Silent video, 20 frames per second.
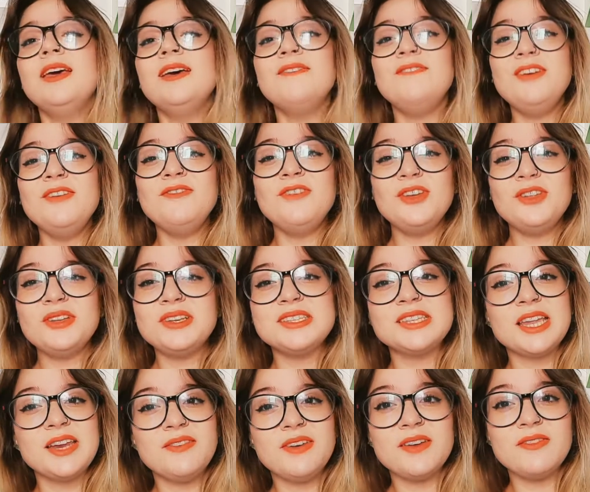Vi invito a
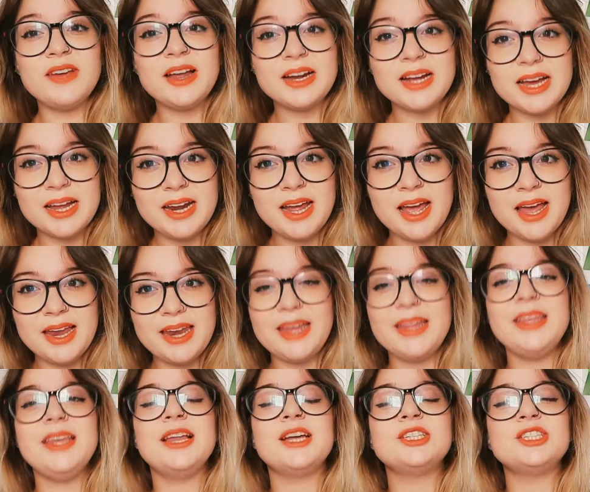iscrivervi al canale,
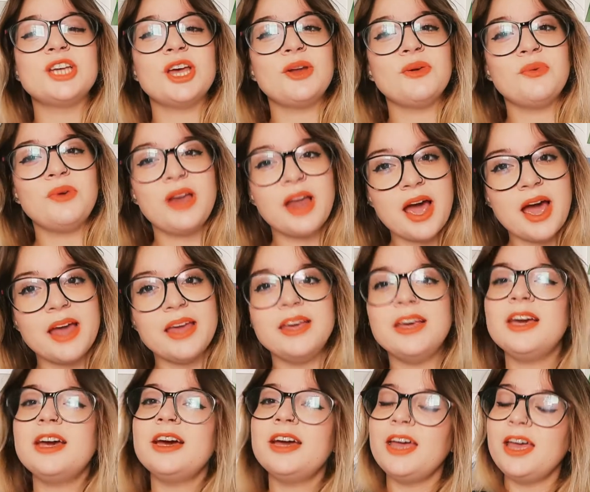di lasciare un
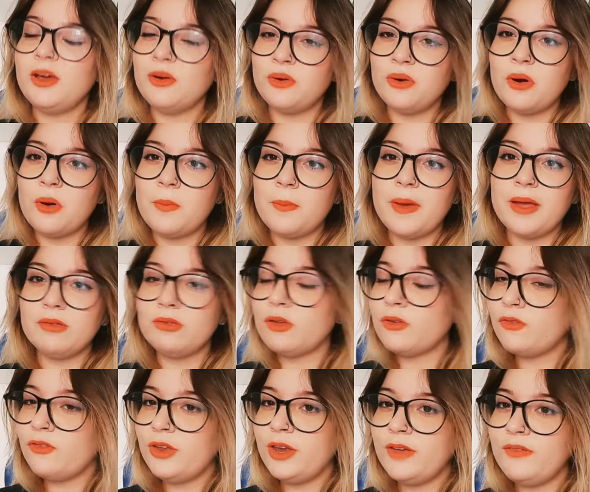like e un commento a
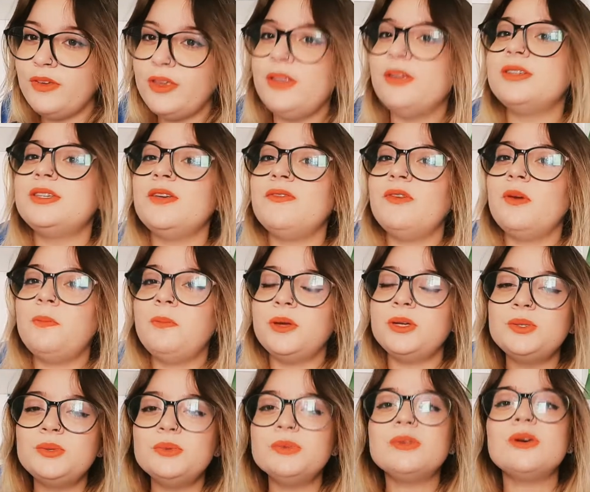fine video se vi è
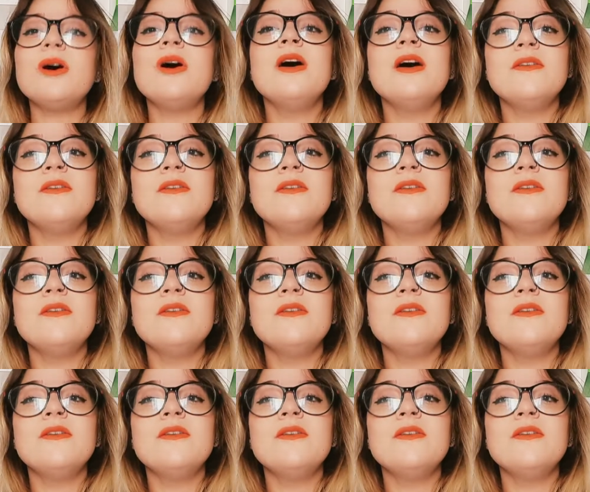piaciuto.